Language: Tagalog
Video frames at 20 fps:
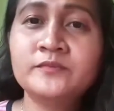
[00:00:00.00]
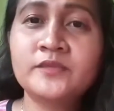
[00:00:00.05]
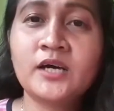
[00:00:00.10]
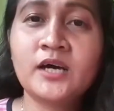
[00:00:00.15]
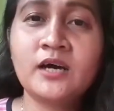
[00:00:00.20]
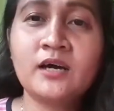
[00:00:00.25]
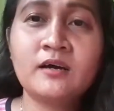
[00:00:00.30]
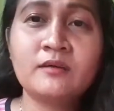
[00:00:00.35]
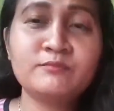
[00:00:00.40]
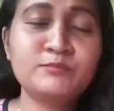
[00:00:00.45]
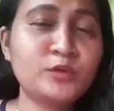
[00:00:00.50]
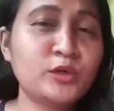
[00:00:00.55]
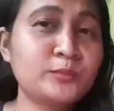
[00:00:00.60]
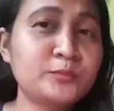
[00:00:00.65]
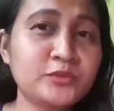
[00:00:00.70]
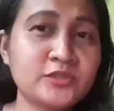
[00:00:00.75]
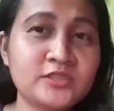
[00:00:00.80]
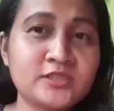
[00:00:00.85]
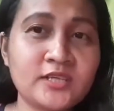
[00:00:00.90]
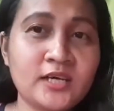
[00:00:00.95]
um,
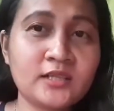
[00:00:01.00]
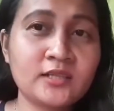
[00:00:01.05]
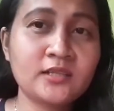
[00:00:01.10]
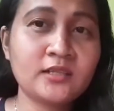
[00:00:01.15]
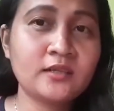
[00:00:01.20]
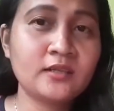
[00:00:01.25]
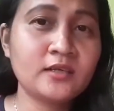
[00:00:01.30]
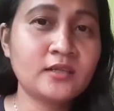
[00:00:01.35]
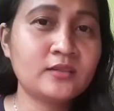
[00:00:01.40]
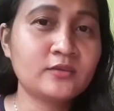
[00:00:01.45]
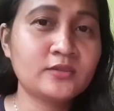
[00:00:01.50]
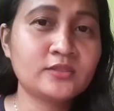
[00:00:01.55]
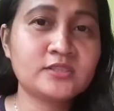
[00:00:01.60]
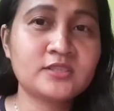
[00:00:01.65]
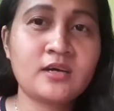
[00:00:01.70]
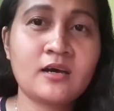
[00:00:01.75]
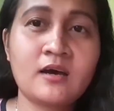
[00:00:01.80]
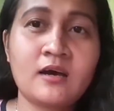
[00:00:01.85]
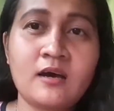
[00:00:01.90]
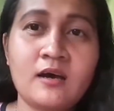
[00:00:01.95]
purpose natin dito
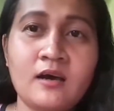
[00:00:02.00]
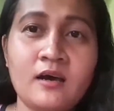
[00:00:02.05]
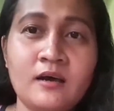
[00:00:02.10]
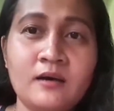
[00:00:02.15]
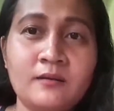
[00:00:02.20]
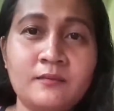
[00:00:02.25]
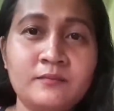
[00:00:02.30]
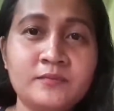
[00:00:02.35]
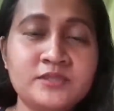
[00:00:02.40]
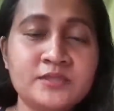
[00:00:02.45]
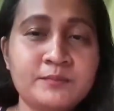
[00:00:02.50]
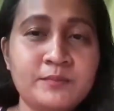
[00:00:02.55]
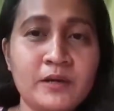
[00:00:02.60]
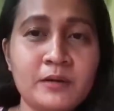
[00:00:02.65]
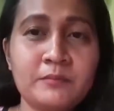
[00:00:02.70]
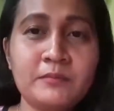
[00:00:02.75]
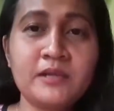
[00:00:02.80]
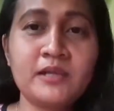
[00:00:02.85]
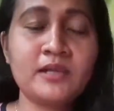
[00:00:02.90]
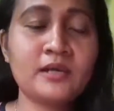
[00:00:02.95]
sa, sa
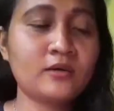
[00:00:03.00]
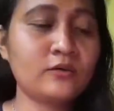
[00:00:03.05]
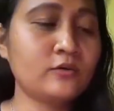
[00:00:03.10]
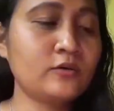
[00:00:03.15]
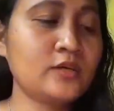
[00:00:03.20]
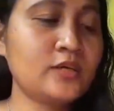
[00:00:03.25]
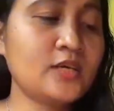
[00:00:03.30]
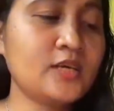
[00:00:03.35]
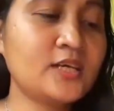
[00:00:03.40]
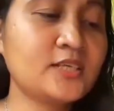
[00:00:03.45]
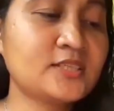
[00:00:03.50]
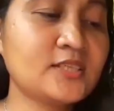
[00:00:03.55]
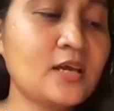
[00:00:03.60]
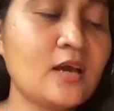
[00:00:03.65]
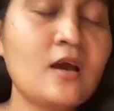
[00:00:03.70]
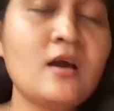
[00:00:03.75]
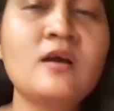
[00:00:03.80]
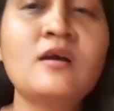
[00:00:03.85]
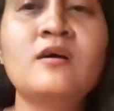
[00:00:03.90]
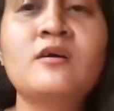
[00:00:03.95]
pagbili ko is
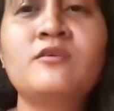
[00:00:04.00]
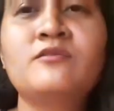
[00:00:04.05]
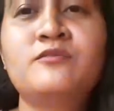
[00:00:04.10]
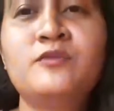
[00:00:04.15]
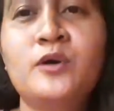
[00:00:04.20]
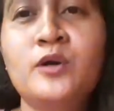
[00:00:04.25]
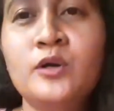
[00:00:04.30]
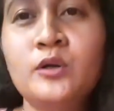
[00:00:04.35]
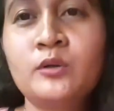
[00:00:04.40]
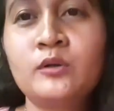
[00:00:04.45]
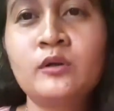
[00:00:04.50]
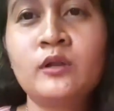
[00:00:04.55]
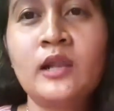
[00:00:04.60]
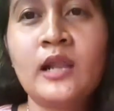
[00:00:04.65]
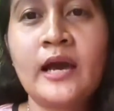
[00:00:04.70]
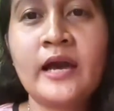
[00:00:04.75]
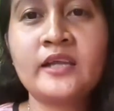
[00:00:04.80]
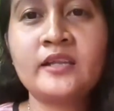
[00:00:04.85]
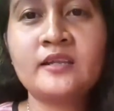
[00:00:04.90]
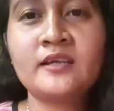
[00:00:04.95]
for
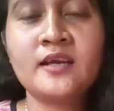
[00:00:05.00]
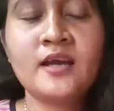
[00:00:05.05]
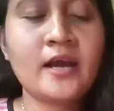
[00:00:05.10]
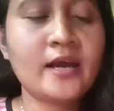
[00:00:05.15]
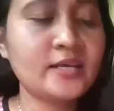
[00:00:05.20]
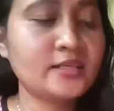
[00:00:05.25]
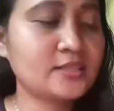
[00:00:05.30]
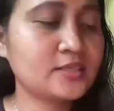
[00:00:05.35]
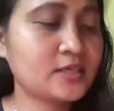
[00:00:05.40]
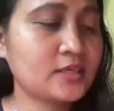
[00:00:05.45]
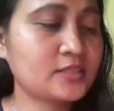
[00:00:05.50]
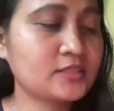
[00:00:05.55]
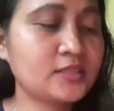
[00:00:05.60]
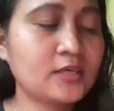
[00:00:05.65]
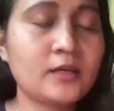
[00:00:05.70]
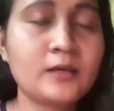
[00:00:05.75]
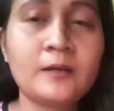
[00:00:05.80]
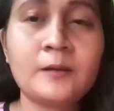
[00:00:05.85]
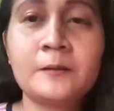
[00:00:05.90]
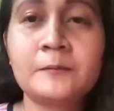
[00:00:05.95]
online guys
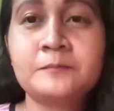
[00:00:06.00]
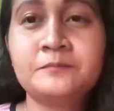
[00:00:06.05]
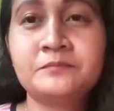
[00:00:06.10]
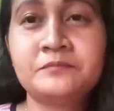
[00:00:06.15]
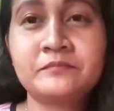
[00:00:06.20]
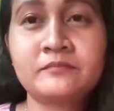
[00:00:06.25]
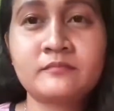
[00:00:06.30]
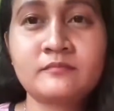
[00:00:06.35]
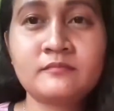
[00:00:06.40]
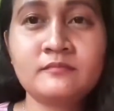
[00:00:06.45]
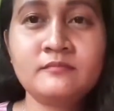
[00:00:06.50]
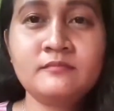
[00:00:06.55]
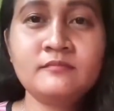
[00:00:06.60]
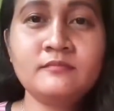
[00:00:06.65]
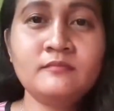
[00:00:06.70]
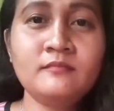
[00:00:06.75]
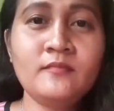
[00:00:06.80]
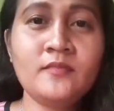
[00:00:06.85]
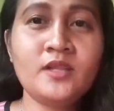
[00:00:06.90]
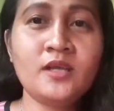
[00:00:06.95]
kasi
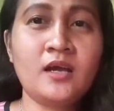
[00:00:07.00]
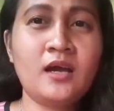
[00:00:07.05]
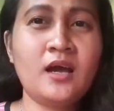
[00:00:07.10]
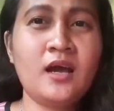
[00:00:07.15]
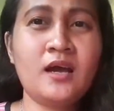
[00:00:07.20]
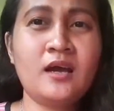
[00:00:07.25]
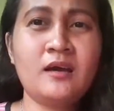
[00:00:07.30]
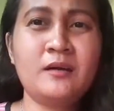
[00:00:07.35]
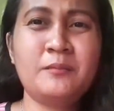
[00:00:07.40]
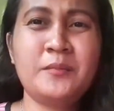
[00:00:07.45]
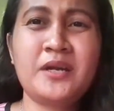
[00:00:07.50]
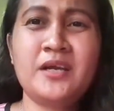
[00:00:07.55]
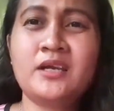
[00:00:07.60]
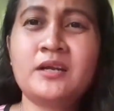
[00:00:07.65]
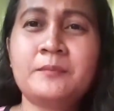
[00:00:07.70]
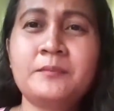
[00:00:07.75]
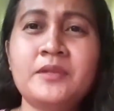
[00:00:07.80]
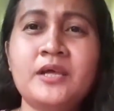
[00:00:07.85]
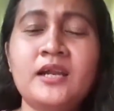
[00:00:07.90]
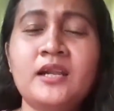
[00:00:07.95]
uh,
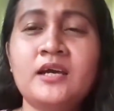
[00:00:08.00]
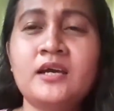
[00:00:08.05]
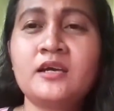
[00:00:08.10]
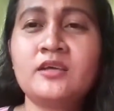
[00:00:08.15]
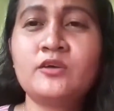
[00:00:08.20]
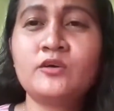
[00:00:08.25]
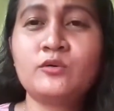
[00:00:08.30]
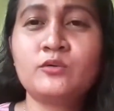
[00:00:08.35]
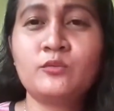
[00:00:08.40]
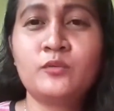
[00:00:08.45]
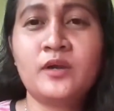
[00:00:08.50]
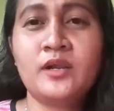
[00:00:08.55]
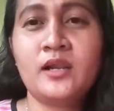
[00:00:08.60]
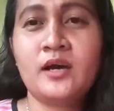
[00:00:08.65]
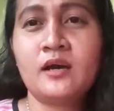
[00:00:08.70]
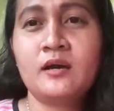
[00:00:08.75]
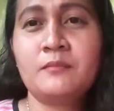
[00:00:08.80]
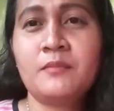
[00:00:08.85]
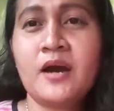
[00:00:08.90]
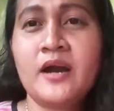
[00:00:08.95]
mahirap talaga yung
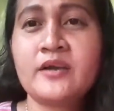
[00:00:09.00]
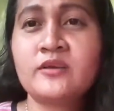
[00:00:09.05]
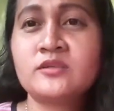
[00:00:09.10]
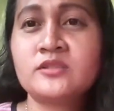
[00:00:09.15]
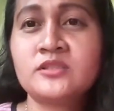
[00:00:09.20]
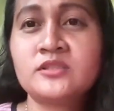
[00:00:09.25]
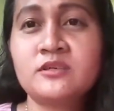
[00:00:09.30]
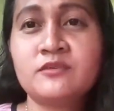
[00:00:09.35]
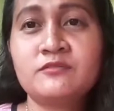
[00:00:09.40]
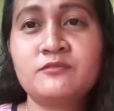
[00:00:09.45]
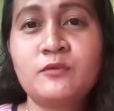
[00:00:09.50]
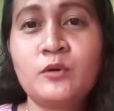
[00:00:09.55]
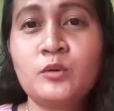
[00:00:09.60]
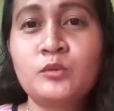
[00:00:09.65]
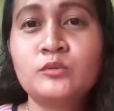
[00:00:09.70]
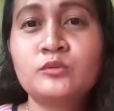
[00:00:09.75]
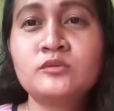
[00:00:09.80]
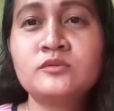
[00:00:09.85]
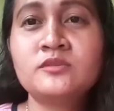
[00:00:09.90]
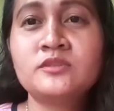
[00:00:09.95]
walang maayos na
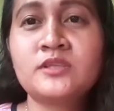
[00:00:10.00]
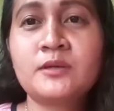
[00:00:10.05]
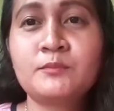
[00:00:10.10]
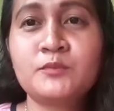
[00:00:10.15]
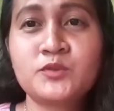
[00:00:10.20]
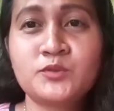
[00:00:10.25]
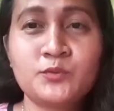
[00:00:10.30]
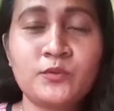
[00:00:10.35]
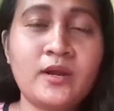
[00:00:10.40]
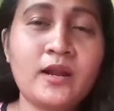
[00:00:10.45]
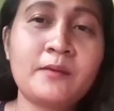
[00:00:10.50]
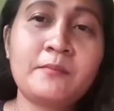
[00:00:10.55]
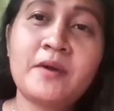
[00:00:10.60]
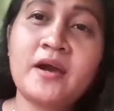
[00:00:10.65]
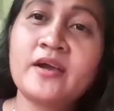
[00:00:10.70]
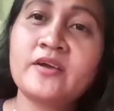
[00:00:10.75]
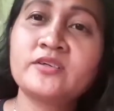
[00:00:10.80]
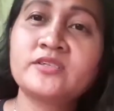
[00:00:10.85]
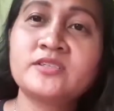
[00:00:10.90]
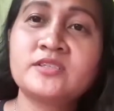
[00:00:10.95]
phone, tapos walang
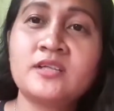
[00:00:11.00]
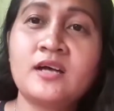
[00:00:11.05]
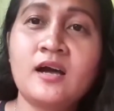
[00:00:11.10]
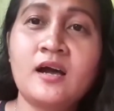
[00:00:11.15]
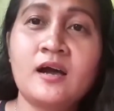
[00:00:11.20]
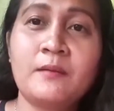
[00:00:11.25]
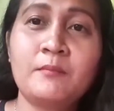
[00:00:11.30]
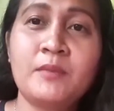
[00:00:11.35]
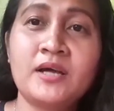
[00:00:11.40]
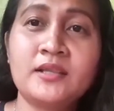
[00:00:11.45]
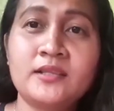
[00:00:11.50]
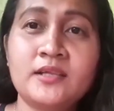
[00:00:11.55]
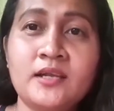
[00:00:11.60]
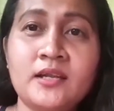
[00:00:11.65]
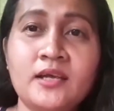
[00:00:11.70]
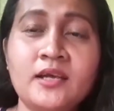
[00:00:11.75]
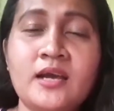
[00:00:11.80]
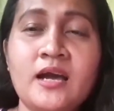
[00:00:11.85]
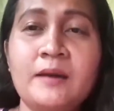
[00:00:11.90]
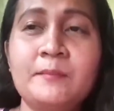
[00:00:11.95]
maayos na
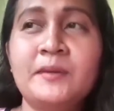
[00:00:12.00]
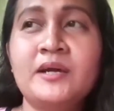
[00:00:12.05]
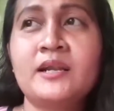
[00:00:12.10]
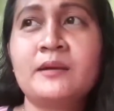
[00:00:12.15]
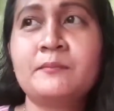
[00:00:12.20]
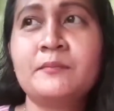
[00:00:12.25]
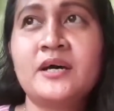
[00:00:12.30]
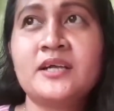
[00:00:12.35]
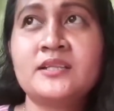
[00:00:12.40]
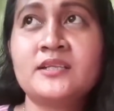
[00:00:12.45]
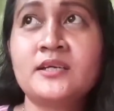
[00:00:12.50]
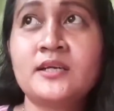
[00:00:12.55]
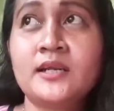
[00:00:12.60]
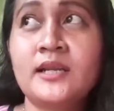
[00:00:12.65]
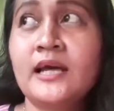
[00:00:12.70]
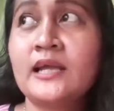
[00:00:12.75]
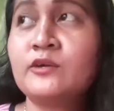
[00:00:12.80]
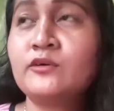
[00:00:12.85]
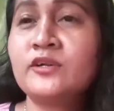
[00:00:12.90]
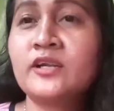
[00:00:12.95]
battery, haba ng
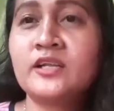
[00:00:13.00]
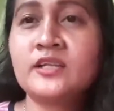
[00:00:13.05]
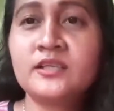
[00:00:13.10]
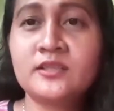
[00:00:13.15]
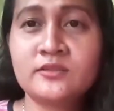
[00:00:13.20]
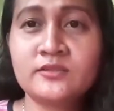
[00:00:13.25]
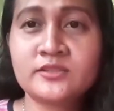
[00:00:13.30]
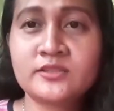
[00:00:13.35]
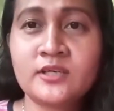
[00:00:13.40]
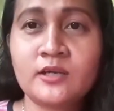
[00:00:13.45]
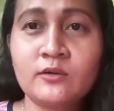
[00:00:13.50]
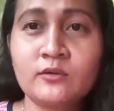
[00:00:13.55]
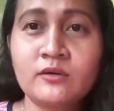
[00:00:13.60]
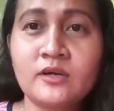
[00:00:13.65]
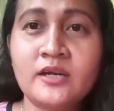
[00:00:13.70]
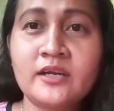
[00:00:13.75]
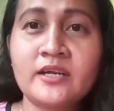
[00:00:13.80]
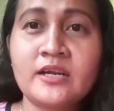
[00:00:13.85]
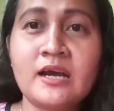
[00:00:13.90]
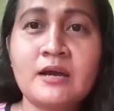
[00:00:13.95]
battery, lalo na dito sa
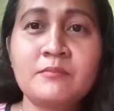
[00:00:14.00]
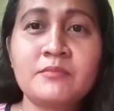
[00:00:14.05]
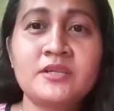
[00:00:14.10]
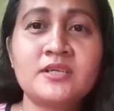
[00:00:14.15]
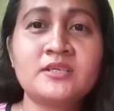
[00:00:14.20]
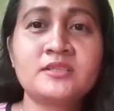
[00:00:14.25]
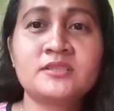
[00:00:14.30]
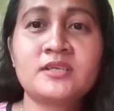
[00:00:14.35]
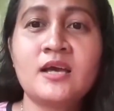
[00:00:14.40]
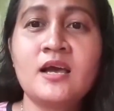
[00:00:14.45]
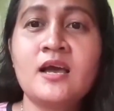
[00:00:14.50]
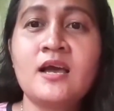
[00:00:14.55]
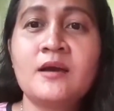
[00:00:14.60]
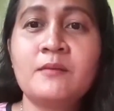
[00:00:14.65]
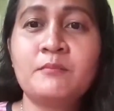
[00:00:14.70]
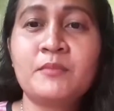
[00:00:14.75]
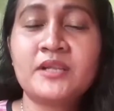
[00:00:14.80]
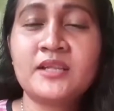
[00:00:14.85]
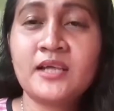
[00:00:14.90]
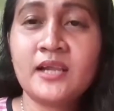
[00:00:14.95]
lugar namin is
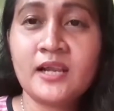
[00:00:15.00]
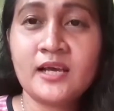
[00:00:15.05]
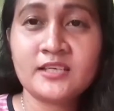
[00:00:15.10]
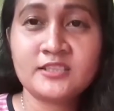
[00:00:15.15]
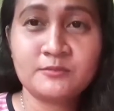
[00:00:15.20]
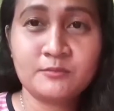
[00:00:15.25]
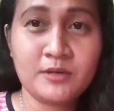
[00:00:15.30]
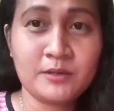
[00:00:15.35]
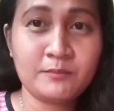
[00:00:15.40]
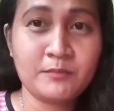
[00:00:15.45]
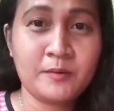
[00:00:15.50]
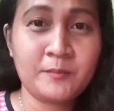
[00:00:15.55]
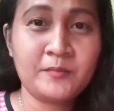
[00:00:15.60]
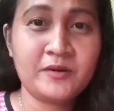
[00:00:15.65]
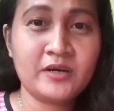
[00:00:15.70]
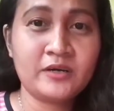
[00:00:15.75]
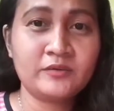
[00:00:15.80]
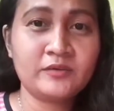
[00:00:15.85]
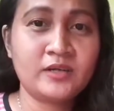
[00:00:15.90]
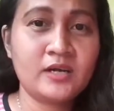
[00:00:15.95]
madalas
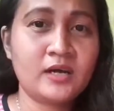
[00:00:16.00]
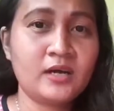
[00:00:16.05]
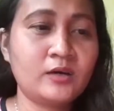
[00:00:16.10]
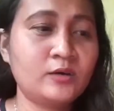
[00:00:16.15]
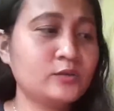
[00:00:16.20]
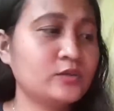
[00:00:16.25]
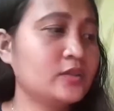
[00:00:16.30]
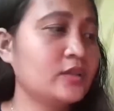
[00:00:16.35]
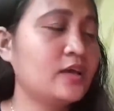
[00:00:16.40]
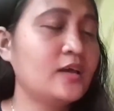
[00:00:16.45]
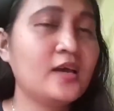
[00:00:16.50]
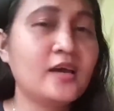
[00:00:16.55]
magba-brown out.